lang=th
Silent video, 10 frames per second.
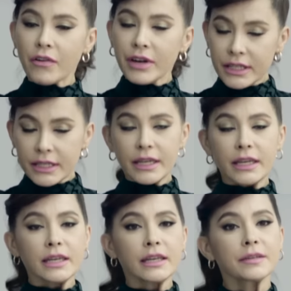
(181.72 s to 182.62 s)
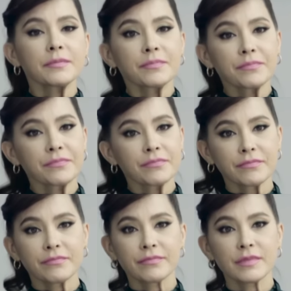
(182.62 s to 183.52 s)
อรี่ที่ดี
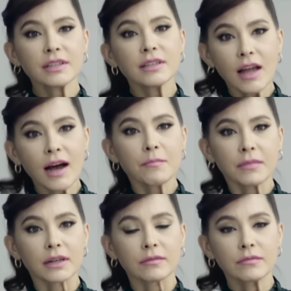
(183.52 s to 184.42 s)
ที่จะทำอ่ะ